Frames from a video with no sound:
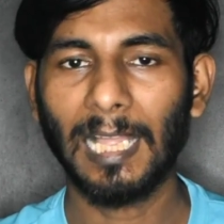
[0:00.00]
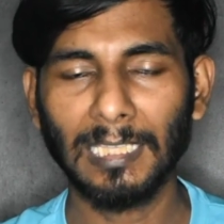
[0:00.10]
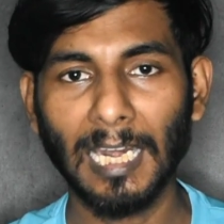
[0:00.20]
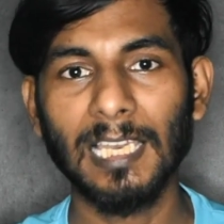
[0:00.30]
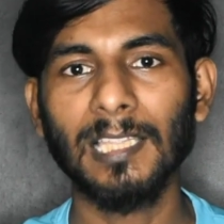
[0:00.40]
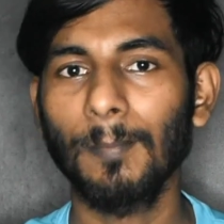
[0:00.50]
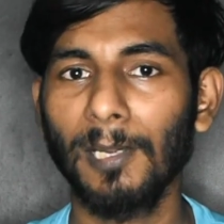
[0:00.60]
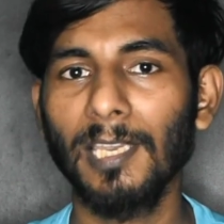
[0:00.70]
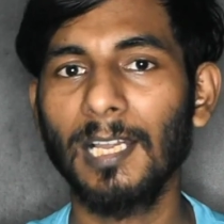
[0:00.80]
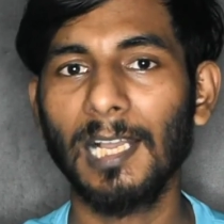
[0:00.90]
அதனாலே இதை
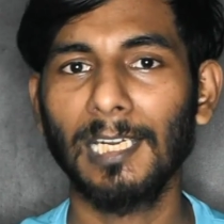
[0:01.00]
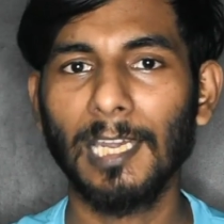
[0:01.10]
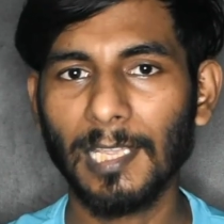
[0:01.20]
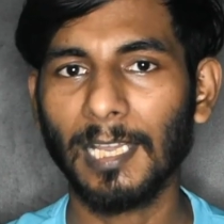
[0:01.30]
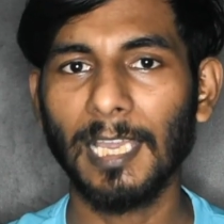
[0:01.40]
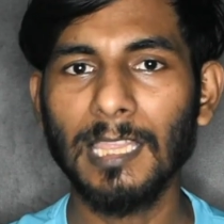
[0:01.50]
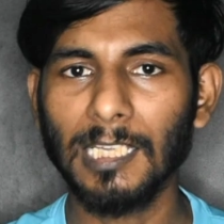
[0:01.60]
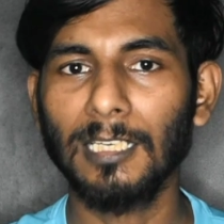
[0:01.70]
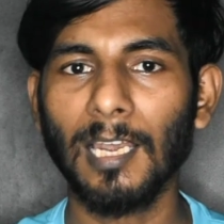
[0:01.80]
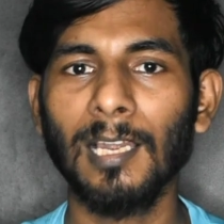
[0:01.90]
பண்ணியிருக்காங்கன்னு நினைக்கிறேன்
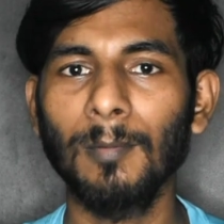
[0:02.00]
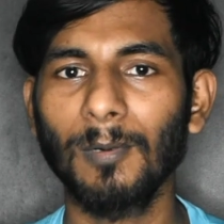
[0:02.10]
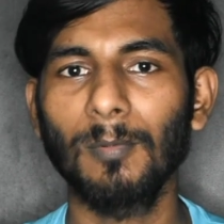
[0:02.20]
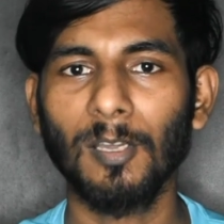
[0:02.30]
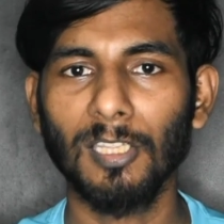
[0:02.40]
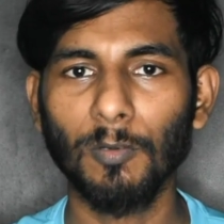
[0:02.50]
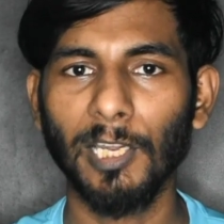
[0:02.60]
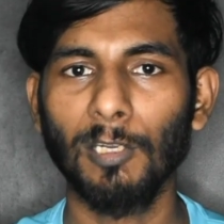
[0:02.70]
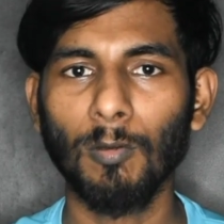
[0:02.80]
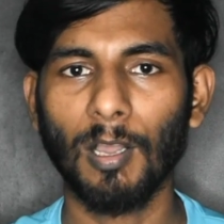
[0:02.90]
கைத்தட்டலால் இப்படி
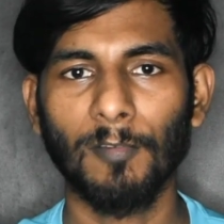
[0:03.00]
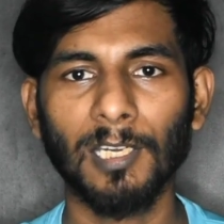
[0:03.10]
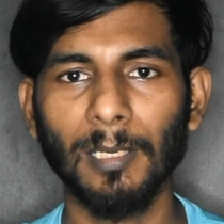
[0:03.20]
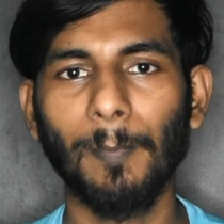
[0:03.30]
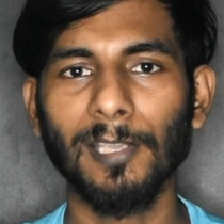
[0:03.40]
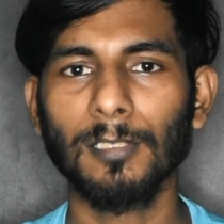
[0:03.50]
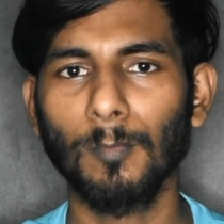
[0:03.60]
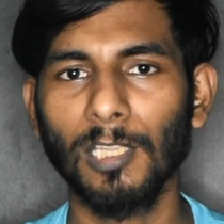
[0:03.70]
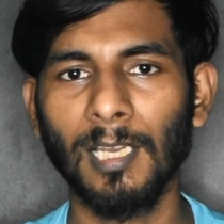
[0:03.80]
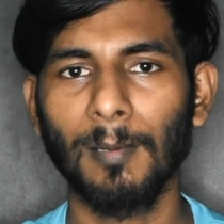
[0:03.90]
இதுவாகிட்டோம் அவர்கிட்ட பேச
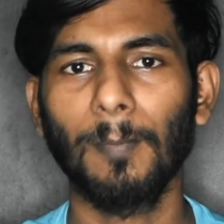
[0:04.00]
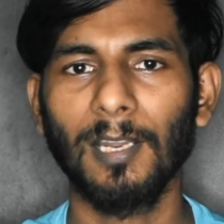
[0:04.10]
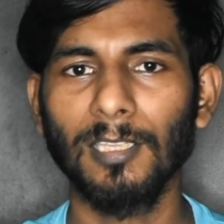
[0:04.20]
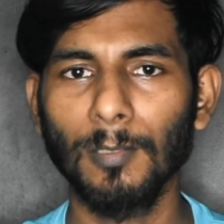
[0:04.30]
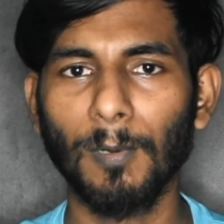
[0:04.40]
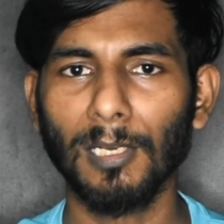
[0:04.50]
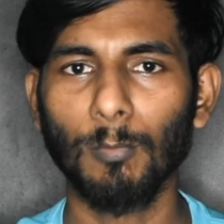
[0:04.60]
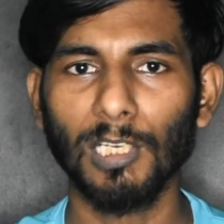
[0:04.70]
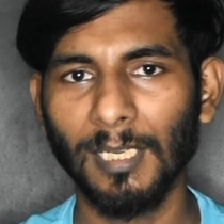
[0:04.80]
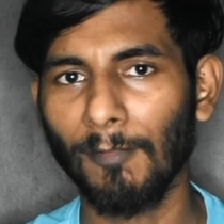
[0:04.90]
முடியல ப இது பண்ண
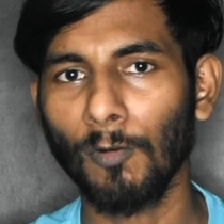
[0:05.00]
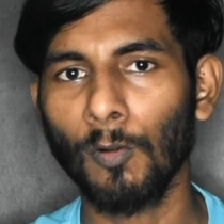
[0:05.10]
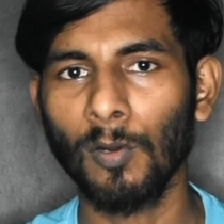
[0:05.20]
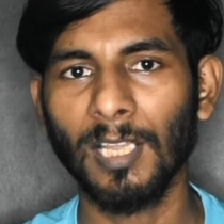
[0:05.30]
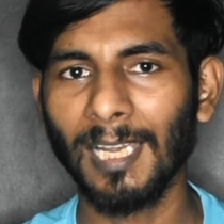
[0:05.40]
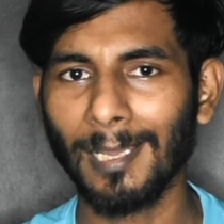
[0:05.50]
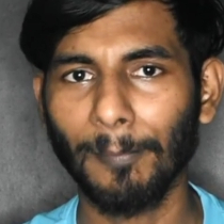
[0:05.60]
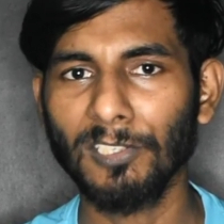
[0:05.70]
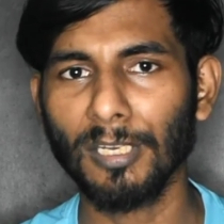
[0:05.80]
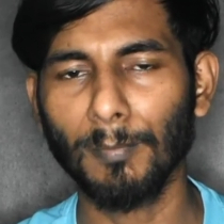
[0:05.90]
முடியல அவ்வளோ
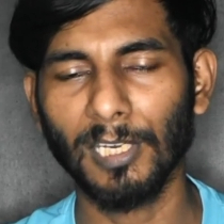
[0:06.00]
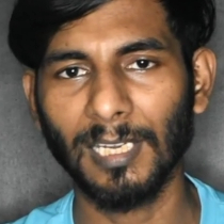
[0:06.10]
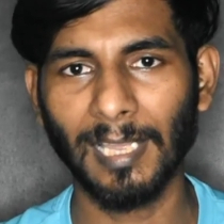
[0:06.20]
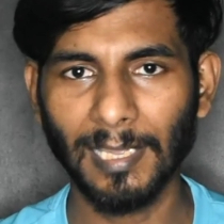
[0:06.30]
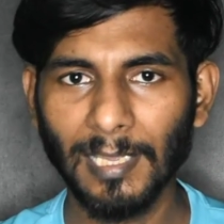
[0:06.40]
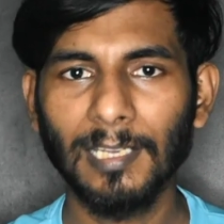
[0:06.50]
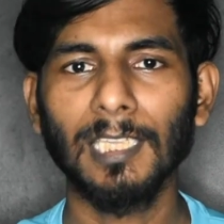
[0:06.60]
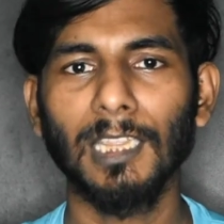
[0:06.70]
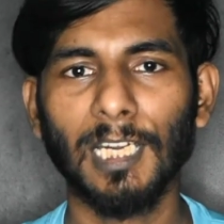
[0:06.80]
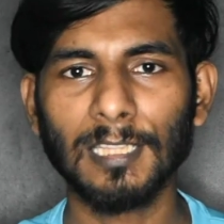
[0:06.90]
டைலாக் மென்ஷன் பண்ணிக்கல
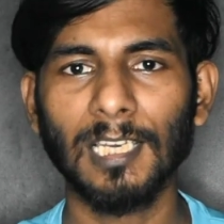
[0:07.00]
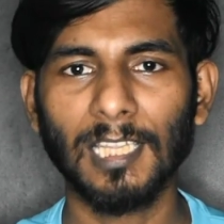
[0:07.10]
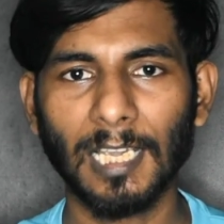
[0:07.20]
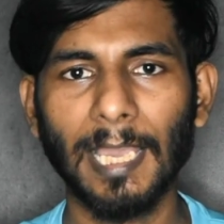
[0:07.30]
இந்த இடத்துல அந்த